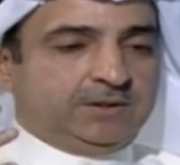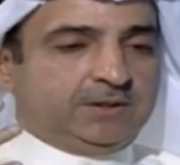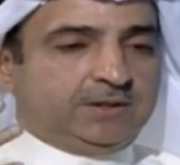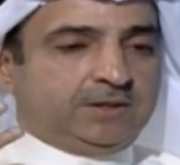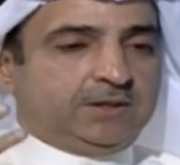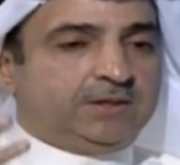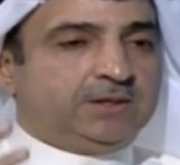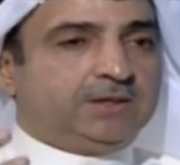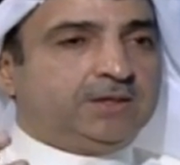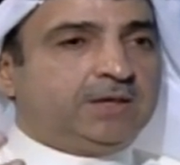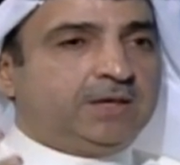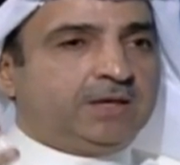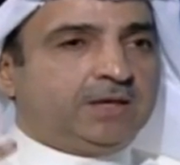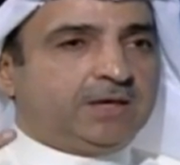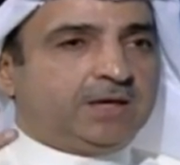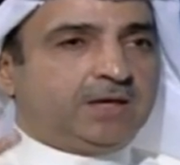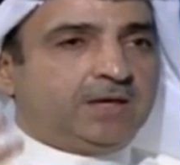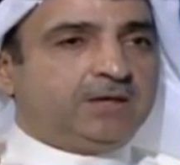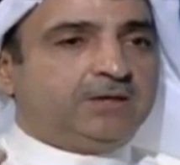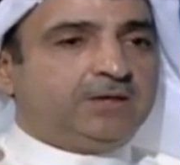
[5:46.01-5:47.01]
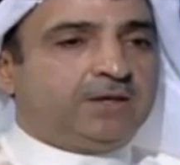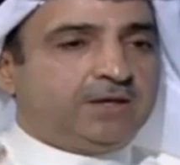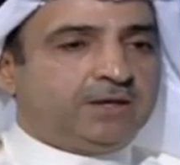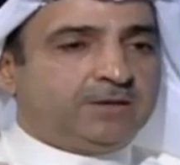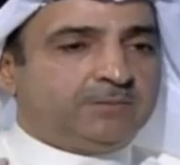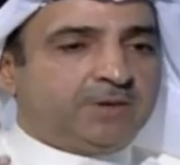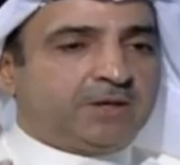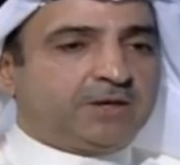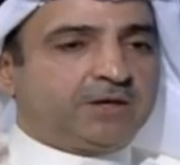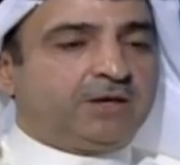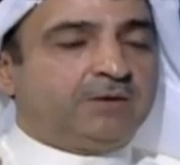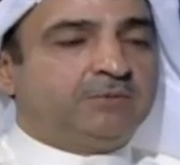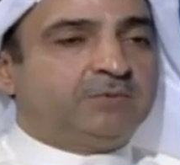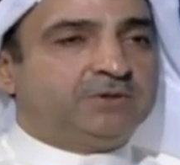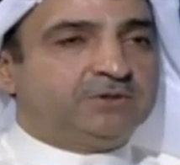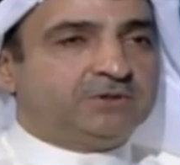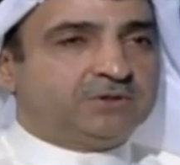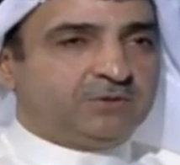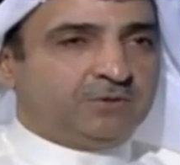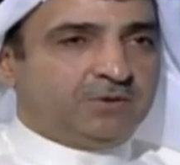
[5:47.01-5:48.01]
أن هذا
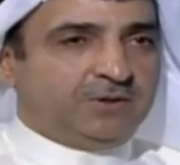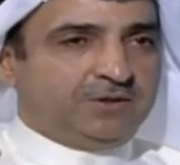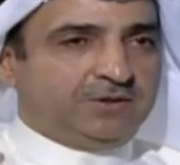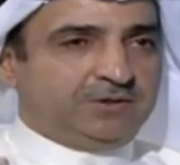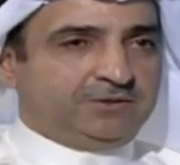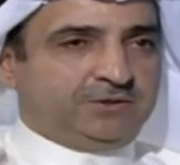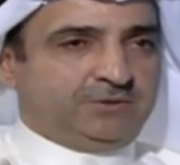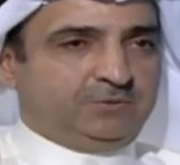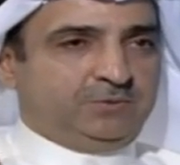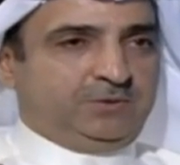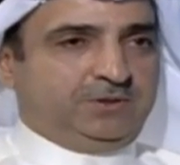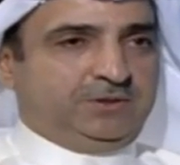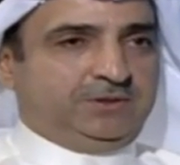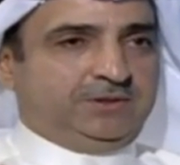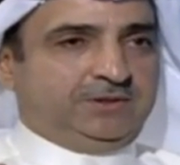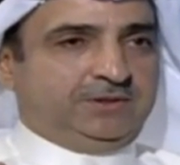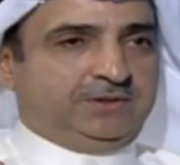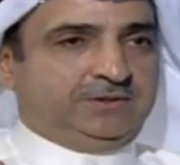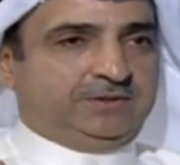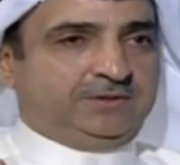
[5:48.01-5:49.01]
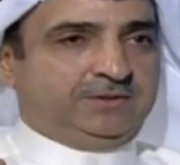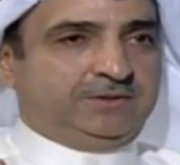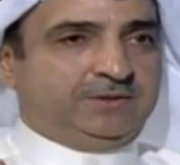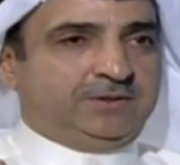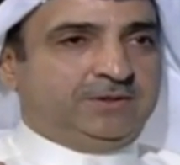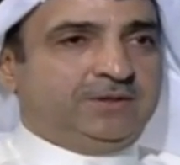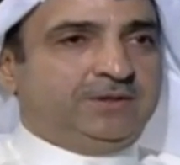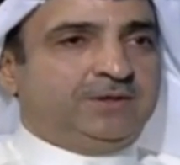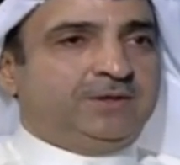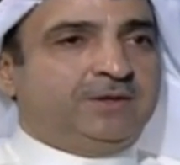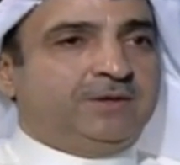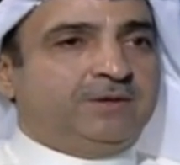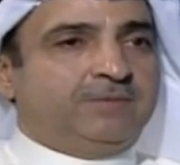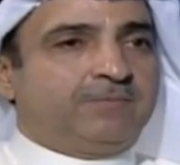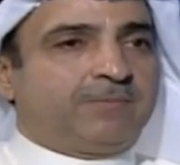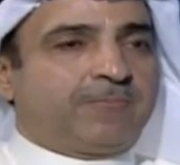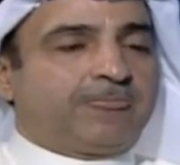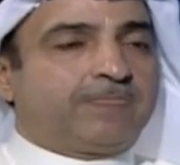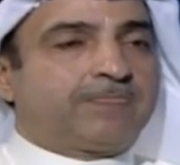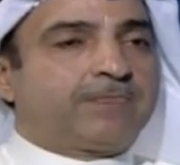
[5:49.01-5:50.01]
برنامجنا وهذا جدولنا مع
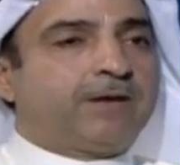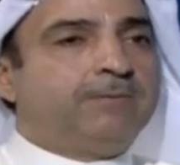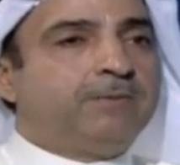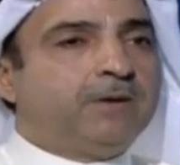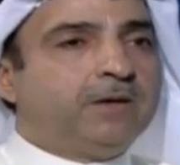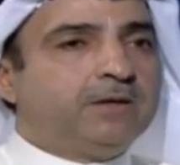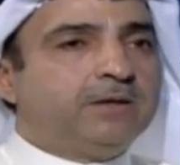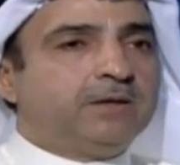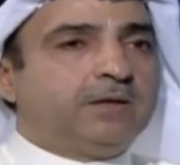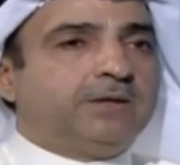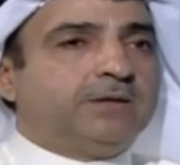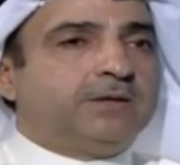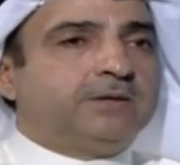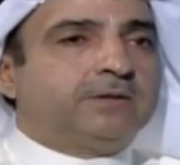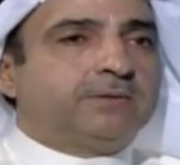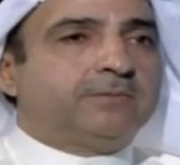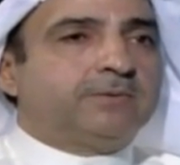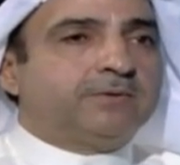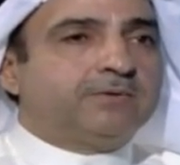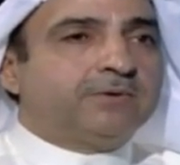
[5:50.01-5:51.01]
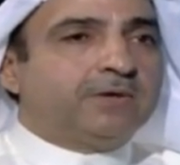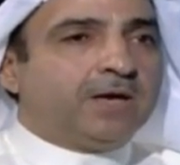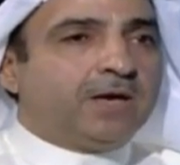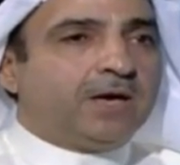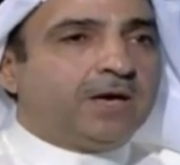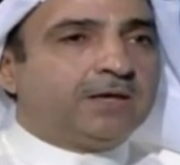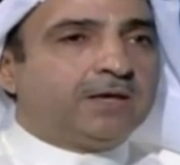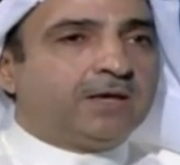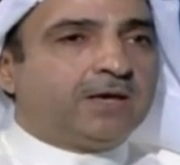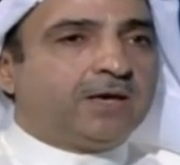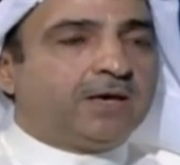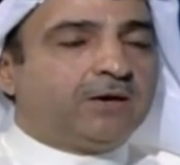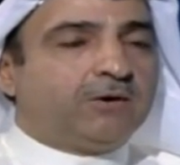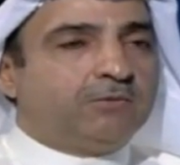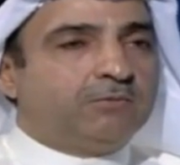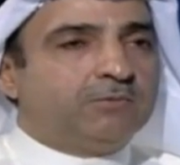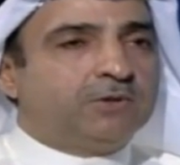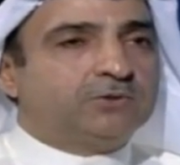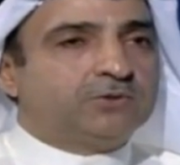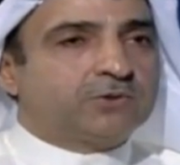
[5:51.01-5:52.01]
الاغلبيه طبعا لان انت بالنهايه
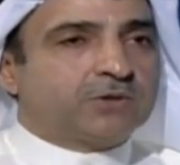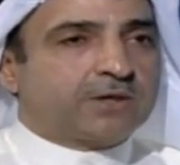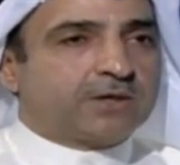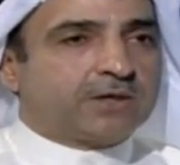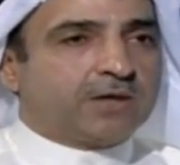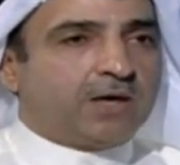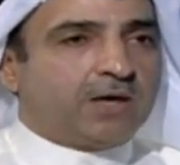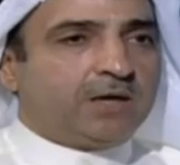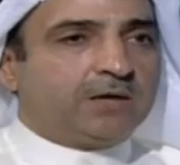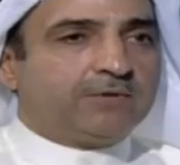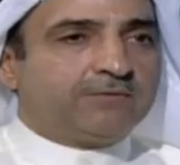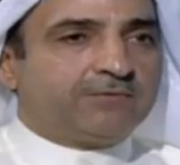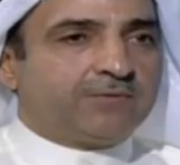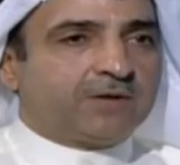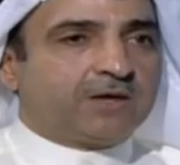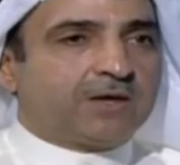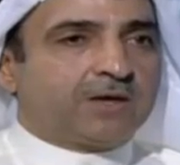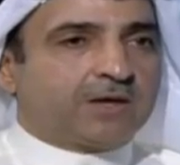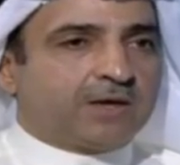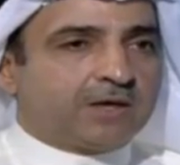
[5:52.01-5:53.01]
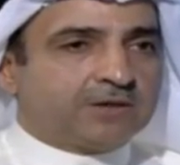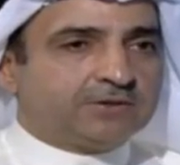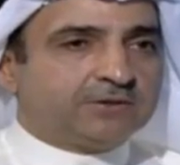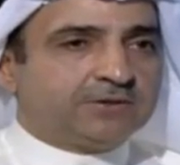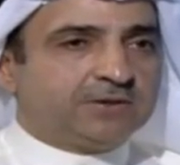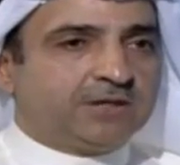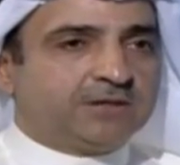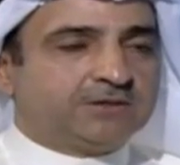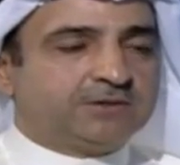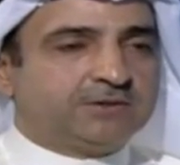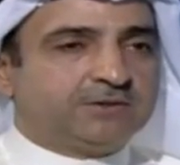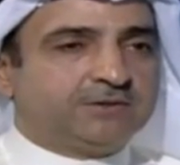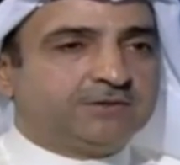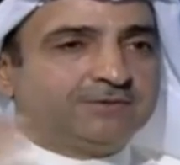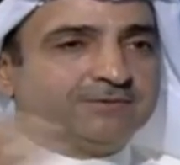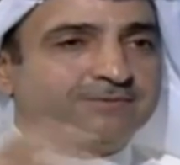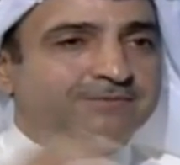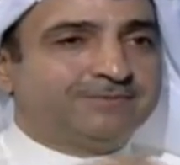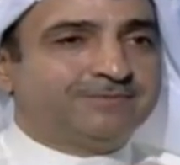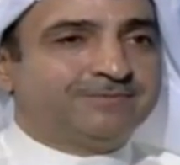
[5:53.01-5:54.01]
هم شركائك في القرار السياسي بعمر
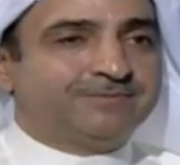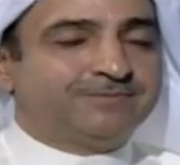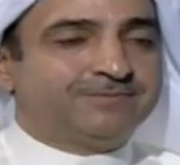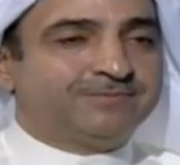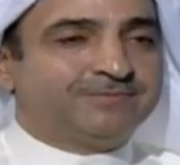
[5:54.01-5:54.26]
عمر احنا راح